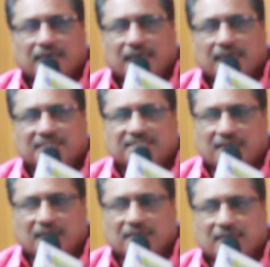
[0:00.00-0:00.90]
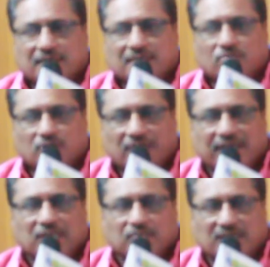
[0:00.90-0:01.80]
நிகழ்ச்சியானது இந்த
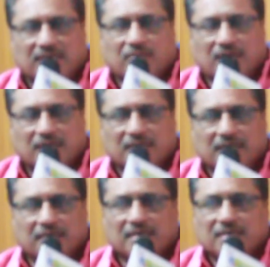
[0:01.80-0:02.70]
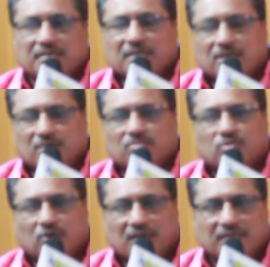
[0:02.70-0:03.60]
உணவளிக்கும் திட்டமானது இன்னும்
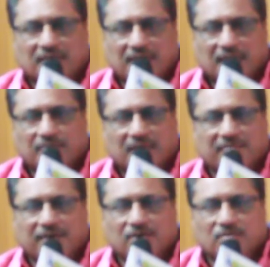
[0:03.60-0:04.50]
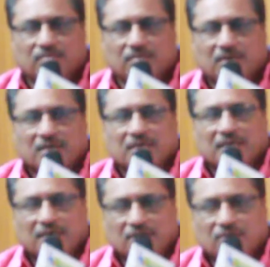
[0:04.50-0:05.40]
தொடர்ந்து நடைபெற வேண்டும்
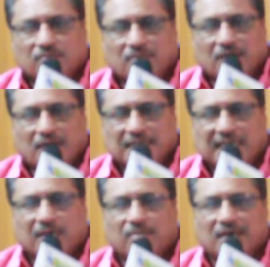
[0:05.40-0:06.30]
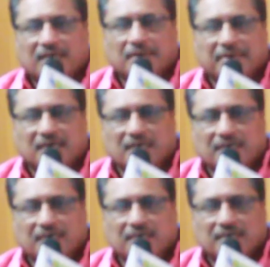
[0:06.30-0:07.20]
இன்னும் அதிகமான
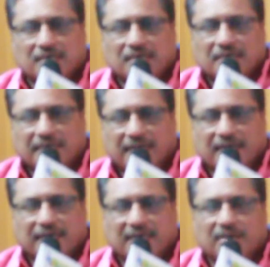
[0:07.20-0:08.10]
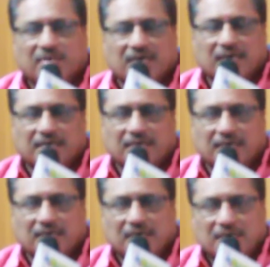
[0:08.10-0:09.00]
நபர்களுக்கு ஏழை எளிய மக்களுக்கு
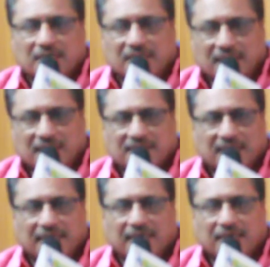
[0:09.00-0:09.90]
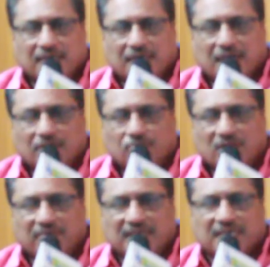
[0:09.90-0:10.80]
தினசரி
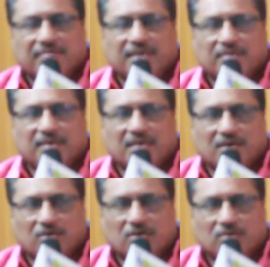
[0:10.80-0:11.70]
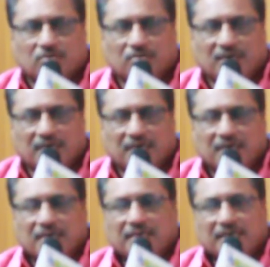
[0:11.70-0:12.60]
உணவளிக்க வேண்டும் என்ற நோக்கத்தோடு
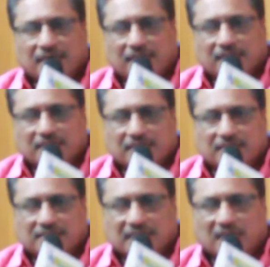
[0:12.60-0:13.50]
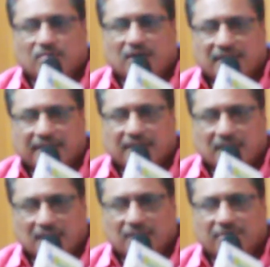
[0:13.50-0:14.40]
எங்களது செயல்பாட்டை
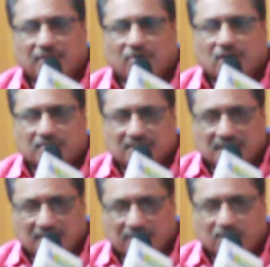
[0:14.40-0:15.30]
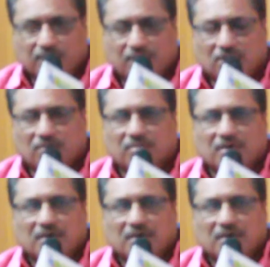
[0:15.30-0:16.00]
நாங்கள் விரிவாக்கம் செய்ய விரும்புகிறோம்